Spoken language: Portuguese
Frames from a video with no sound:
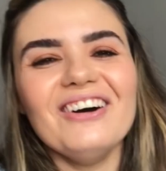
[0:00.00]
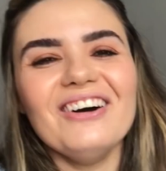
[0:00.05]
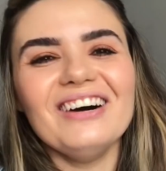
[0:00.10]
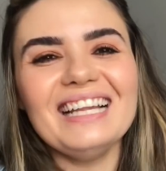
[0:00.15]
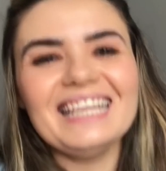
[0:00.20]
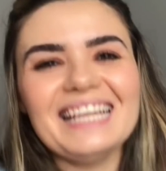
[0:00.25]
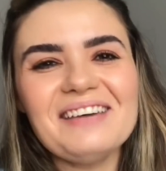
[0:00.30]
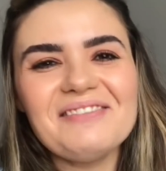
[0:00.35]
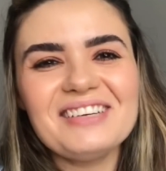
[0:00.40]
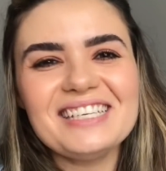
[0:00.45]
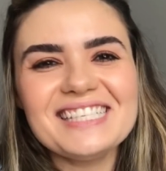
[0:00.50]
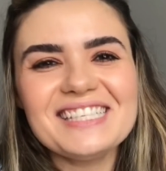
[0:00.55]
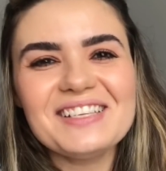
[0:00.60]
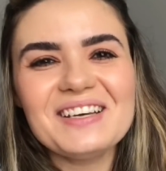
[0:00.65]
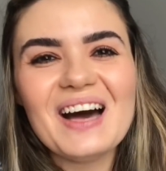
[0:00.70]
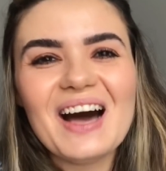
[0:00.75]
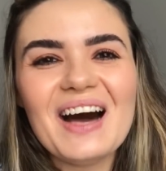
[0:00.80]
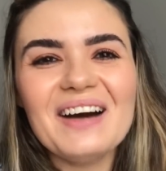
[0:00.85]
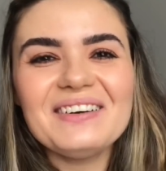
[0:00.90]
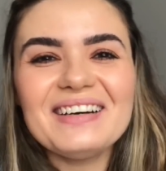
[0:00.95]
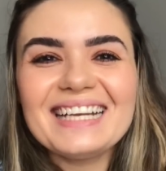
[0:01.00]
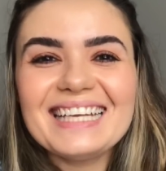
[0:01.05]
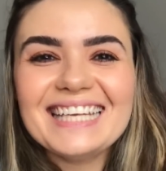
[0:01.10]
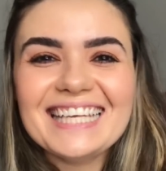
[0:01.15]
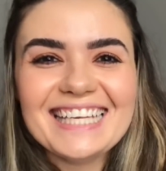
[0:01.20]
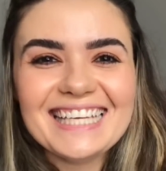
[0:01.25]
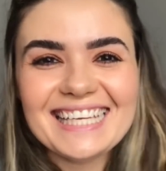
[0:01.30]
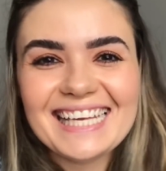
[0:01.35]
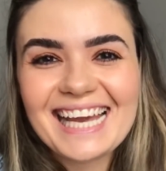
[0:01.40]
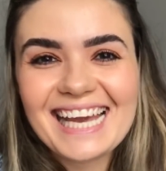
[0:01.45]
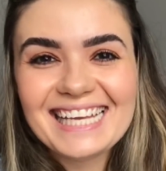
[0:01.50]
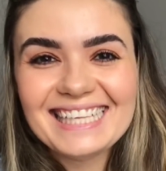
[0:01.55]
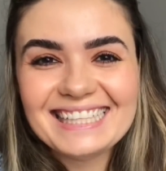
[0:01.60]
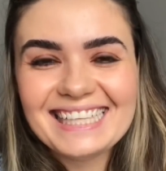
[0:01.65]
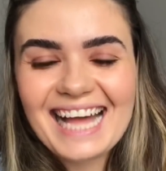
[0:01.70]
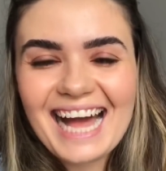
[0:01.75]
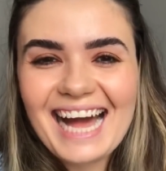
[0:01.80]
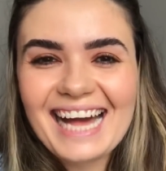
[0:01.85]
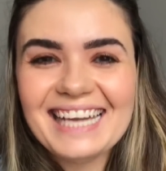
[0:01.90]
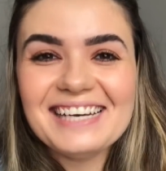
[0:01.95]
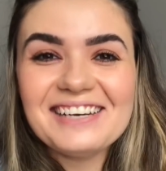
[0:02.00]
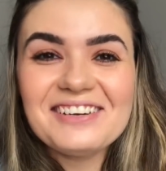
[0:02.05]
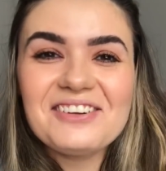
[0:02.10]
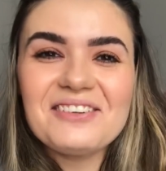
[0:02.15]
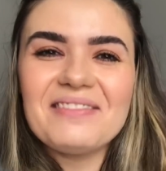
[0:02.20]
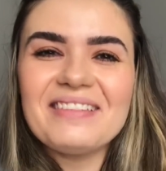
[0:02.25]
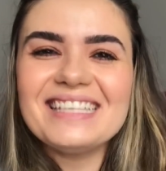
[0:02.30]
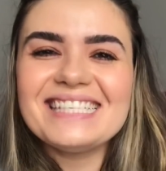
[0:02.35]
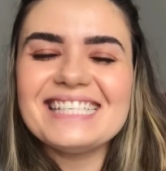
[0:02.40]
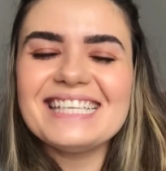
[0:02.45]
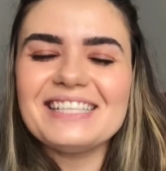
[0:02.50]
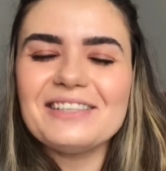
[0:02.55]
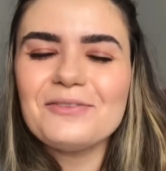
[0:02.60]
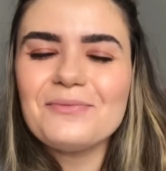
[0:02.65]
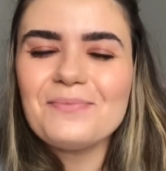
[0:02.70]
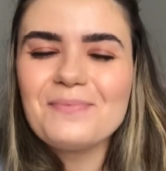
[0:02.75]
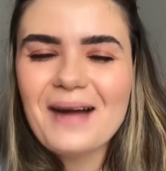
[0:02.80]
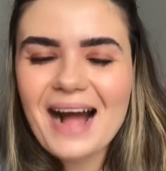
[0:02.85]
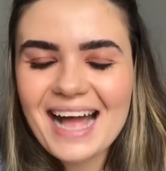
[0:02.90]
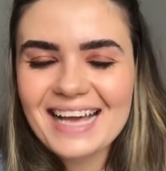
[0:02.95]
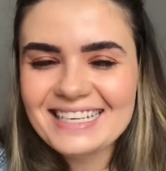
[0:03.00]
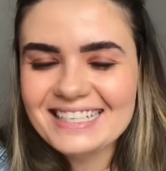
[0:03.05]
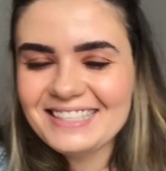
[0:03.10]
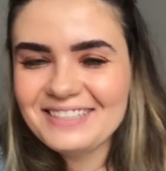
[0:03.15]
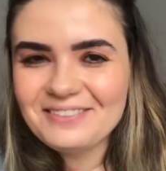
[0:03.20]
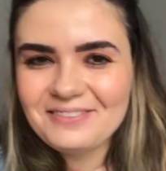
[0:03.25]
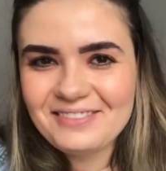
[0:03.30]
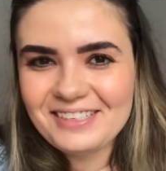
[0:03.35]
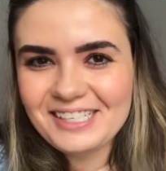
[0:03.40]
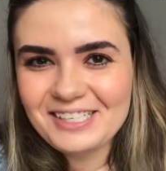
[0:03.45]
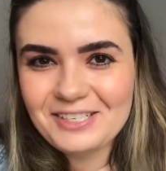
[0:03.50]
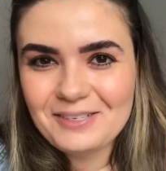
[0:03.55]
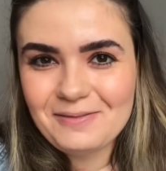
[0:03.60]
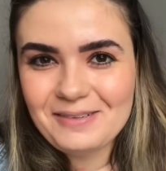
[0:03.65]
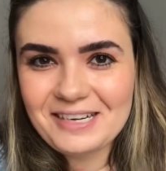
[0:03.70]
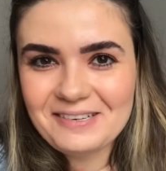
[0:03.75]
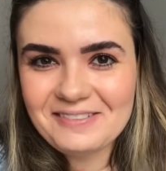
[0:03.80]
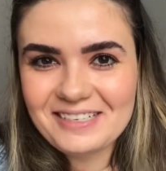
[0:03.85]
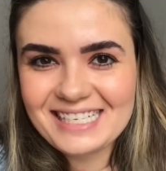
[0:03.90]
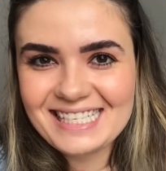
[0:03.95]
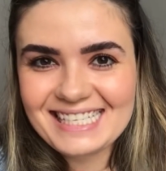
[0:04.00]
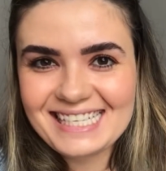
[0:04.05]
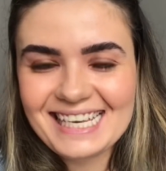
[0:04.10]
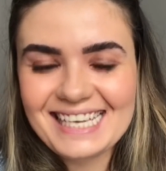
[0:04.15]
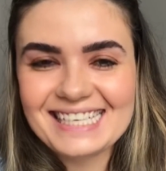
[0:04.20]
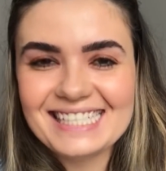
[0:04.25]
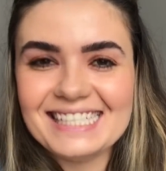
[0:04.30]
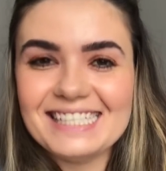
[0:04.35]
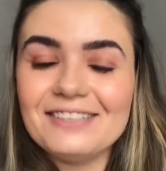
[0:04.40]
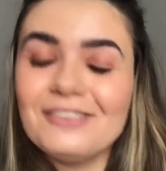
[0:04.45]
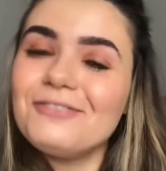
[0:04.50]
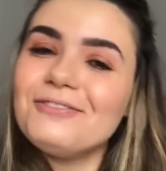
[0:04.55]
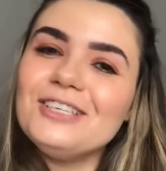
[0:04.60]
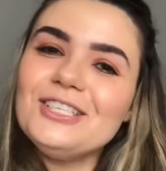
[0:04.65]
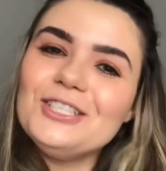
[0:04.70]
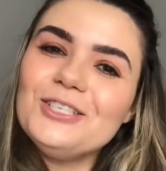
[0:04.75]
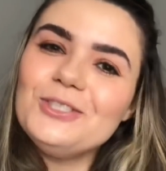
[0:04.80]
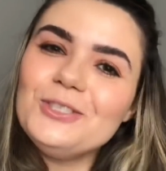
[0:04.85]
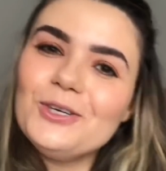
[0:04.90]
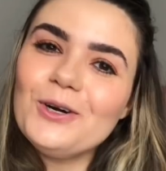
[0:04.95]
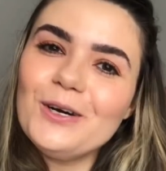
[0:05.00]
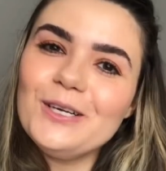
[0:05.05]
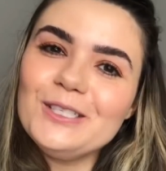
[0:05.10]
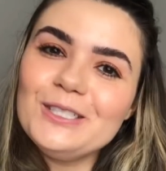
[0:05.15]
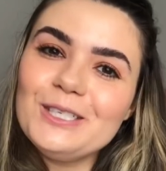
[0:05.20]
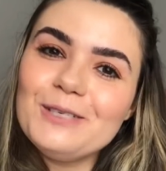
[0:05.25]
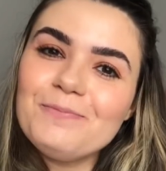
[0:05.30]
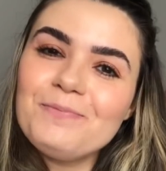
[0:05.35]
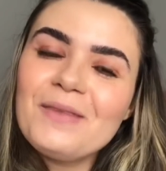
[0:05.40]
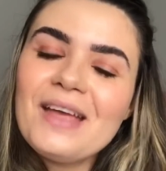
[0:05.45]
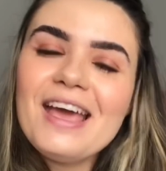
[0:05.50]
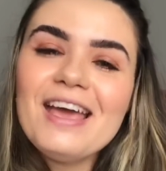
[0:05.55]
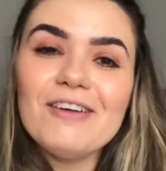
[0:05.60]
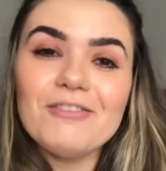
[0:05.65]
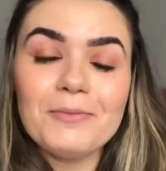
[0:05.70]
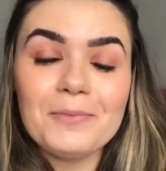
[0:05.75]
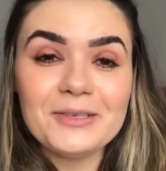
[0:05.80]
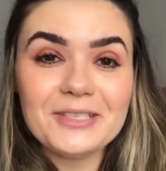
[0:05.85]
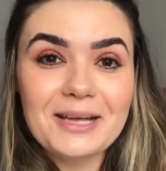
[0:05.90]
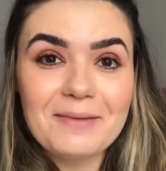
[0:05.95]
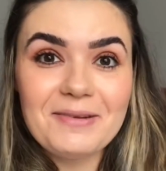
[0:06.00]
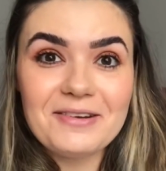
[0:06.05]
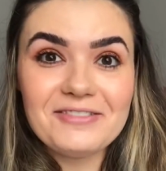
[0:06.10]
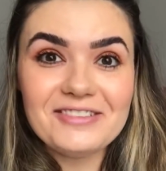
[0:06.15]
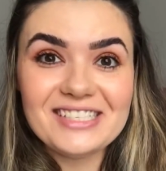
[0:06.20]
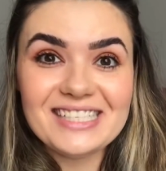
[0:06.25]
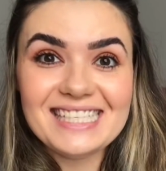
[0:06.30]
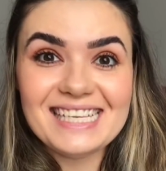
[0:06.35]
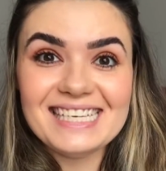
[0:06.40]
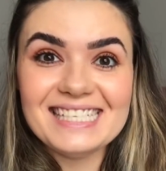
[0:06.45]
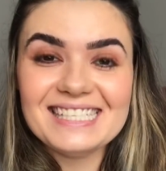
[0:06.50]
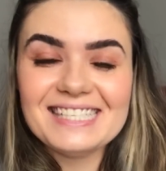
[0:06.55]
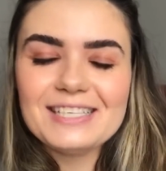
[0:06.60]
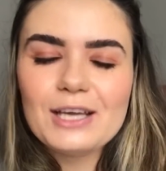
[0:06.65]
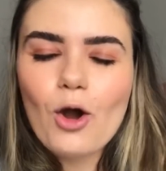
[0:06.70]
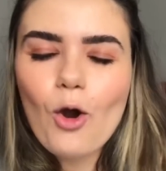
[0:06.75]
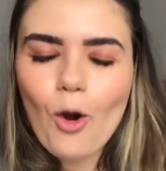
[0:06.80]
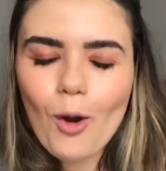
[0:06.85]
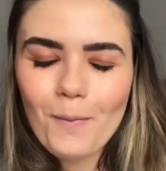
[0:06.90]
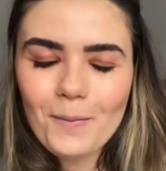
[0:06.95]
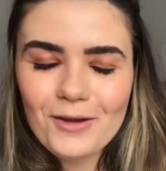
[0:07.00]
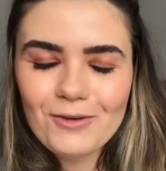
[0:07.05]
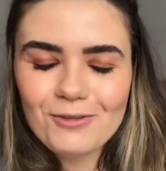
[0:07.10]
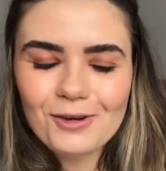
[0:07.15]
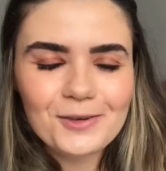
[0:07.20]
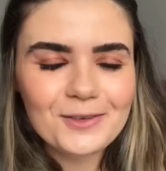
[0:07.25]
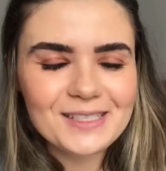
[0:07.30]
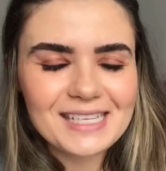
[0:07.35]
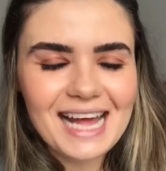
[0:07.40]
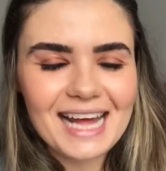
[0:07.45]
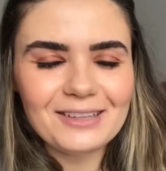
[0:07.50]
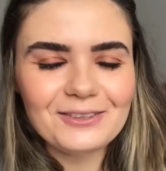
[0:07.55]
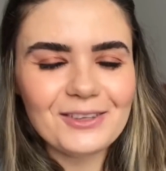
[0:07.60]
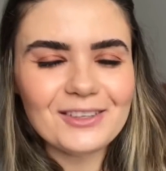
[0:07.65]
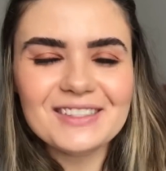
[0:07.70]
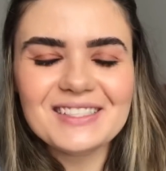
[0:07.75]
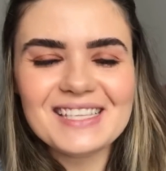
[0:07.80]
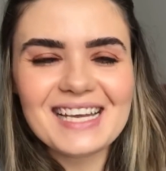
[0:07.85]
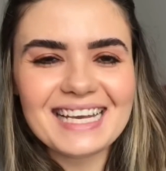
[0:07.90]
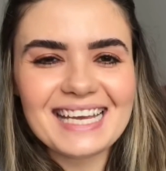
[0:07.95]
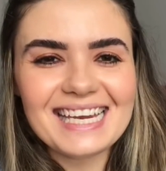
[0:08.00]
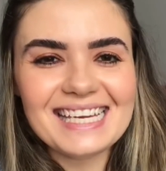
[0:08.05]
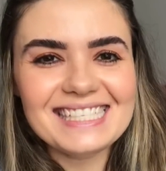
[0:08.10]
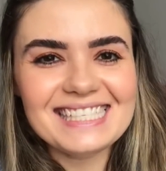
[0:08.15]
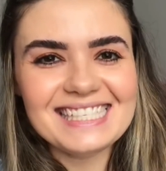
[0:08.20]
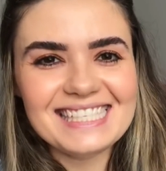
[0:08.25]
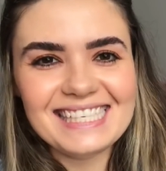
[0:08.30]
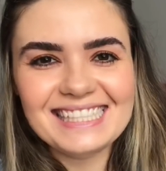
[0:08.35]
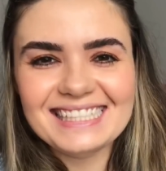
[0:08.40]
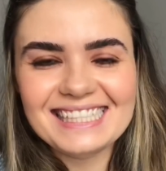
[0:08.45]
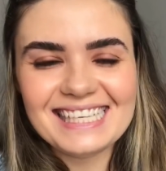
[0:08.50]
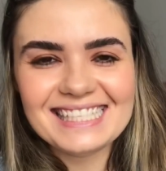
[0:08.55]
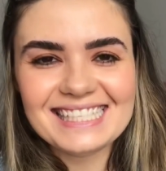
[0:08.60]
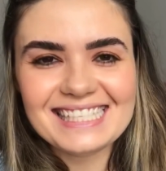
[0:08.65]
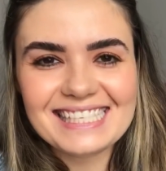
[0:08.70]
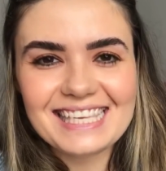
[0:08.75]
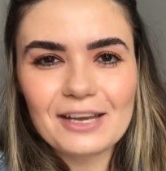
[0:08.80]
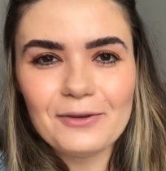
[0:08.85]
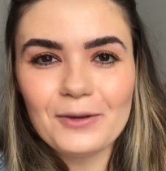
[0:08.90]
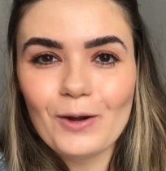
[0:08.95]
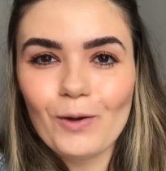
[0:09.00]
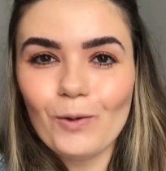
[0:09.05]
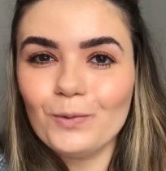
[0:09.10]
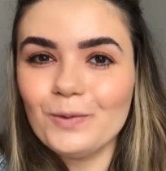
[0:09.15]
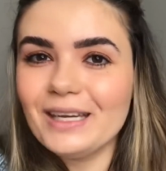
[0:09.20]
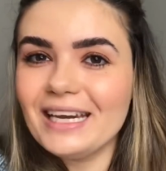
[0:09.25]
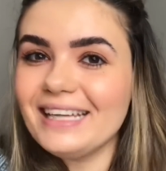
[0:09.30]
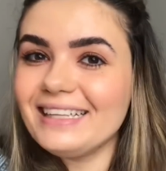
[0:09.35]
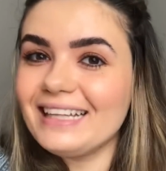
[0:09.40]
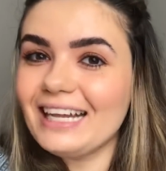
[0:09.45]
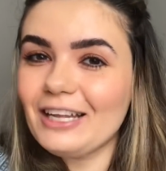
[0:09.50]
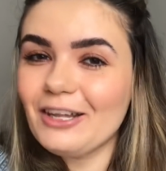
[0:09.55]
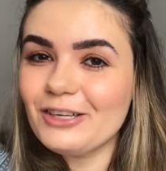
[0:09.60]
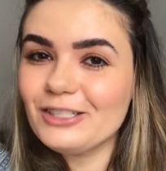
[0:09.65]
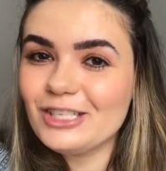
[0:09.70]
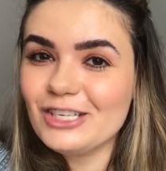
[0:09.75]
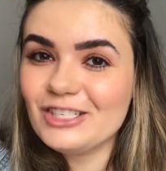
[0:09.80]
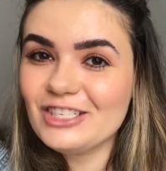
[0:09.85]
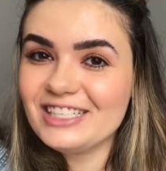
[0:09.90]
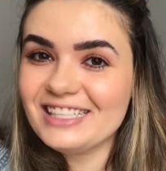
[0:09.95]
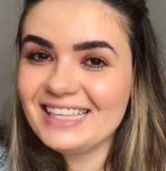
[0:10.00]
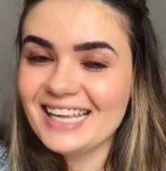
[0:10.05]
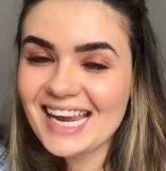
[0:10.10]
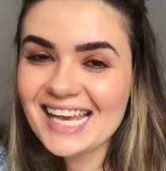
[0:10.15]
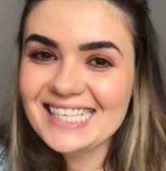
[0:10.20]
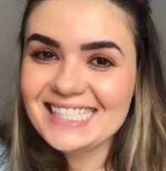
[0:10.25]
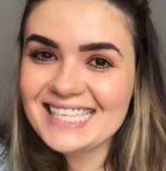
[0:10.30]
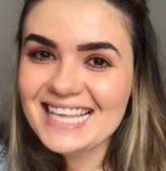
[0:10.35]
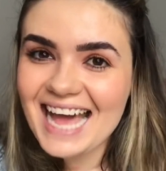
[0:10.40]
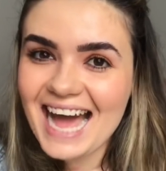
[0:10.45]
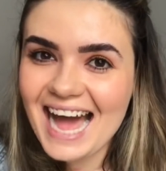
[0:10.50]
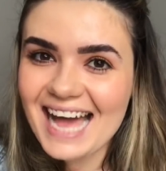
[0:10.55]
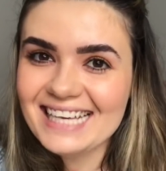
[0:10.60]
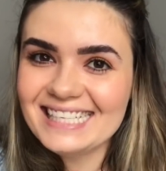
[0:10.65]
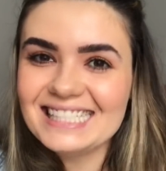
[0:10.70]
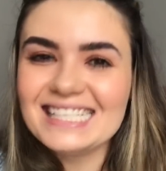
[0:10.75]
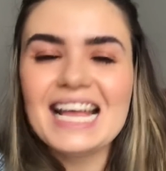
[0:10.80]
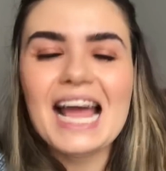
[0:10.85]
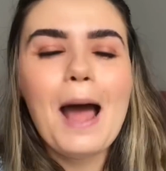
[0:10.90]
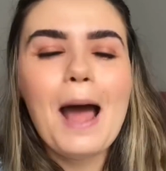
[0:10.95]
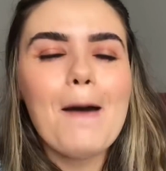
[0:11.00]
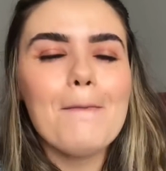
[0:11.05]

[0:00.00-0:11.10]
Olá pessoal, aqui é a Inara começando mais um vídeo para vocês e no vídeo de hoje eu vou mostrar para vocês como eu vou usar todos aqueles itens que eu encontrei na loja de 3 reais